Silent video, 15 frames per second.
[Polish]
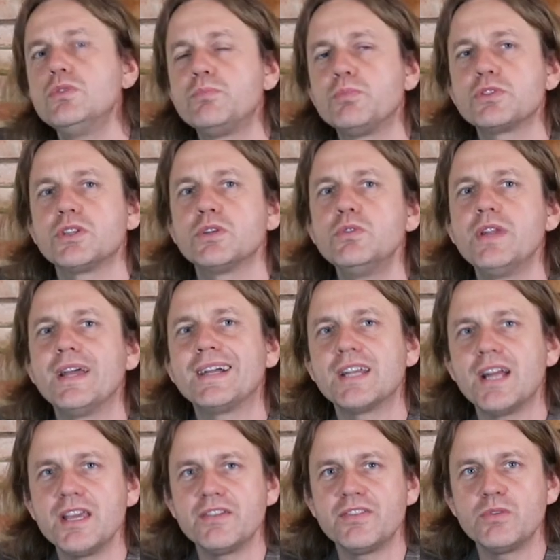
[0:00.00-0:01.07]
Poszczególne
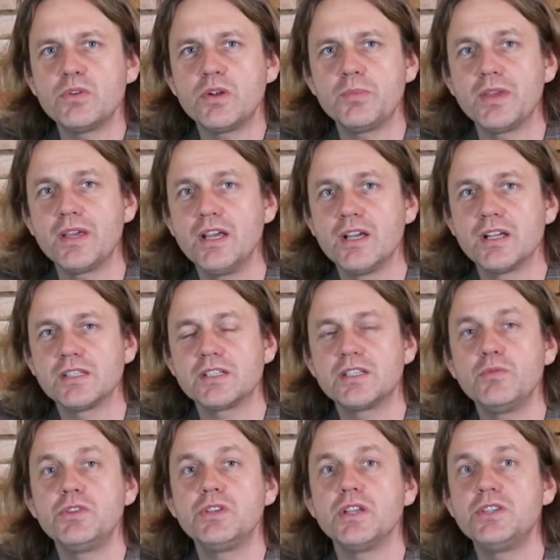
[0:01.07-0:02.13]
kraje w Europie
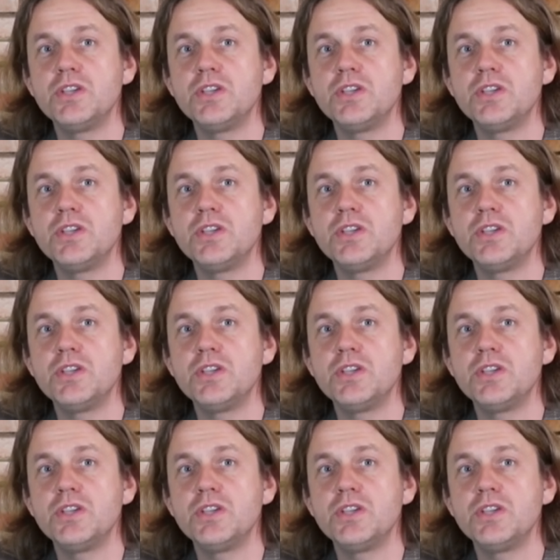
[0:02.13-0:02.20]
zaczęły się